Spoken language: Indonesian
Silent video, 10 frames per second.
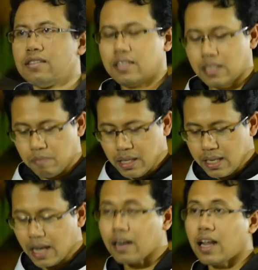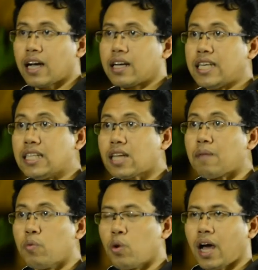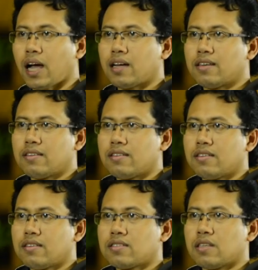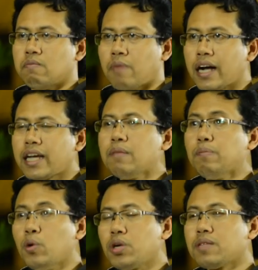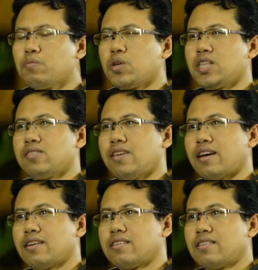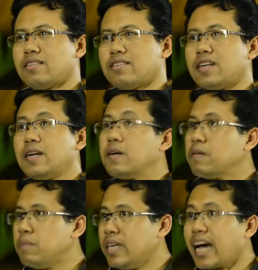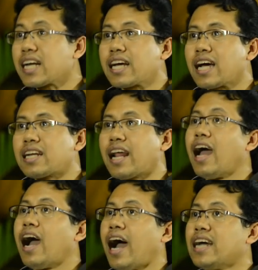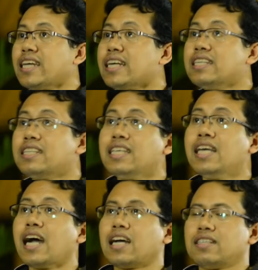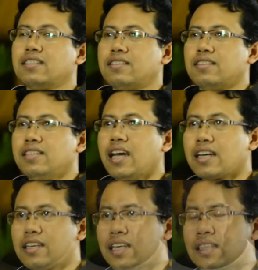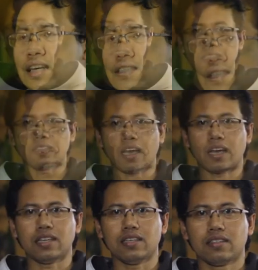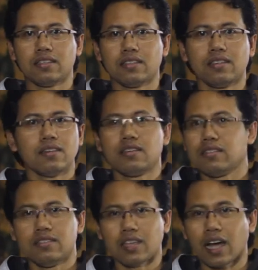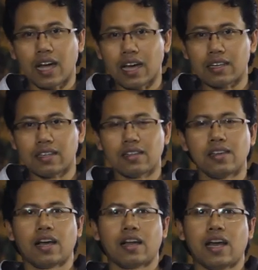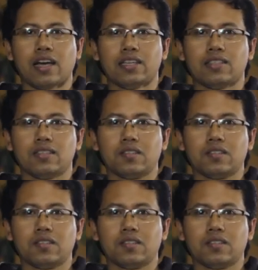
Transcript: Demikianlah kita pula sebagai murid-muridnya. Biarkan hanya dia yang kita cintai, jangan yang lain.